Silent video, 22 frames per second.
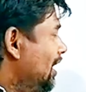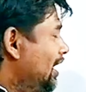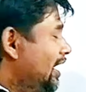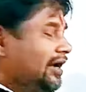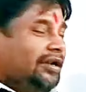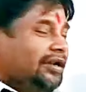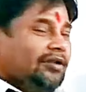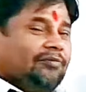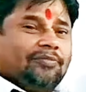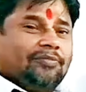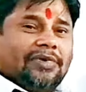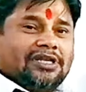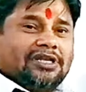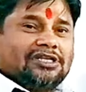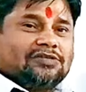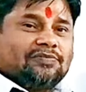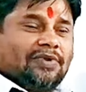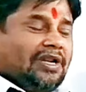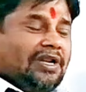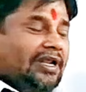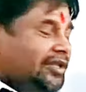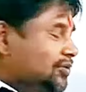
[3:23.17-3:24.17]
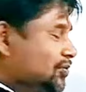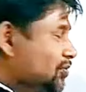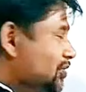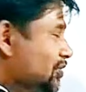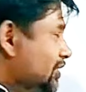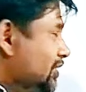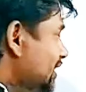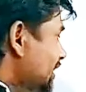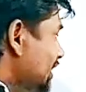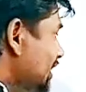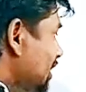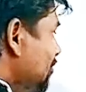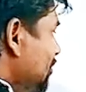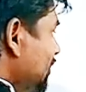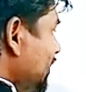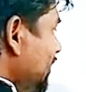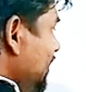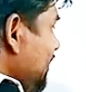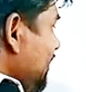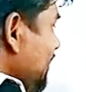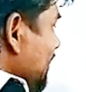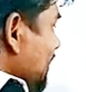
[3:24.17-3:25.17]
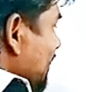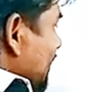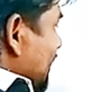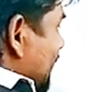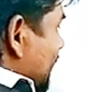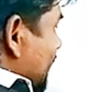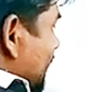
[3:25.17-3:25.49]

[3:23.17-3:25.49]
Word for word: ఆయన పేరు స్పెల్లింగ్ ఇది ఉండే కానీ అప్పుడు ఏంటంటే